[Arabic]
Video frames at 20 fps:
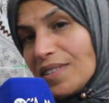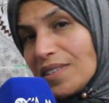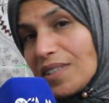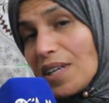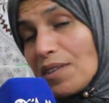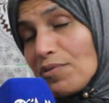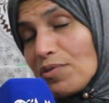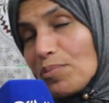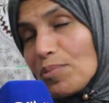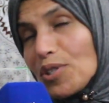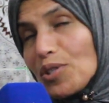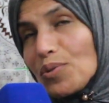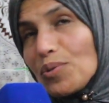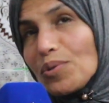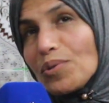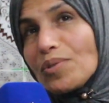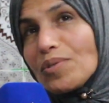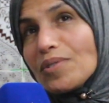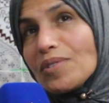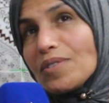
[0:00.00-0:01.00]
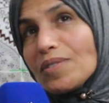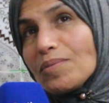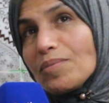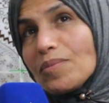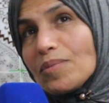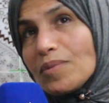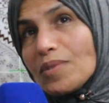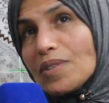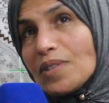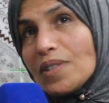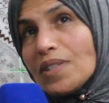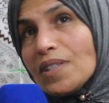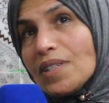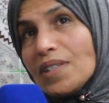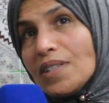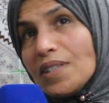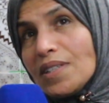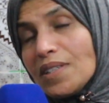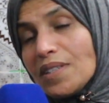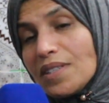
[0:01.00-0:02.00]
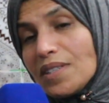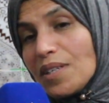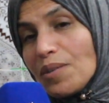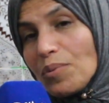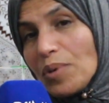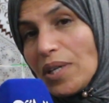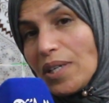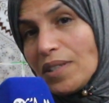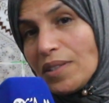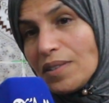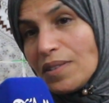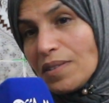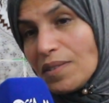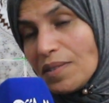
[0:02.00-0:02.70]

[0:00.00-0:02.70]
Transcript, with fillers: طرف منه حتى واحد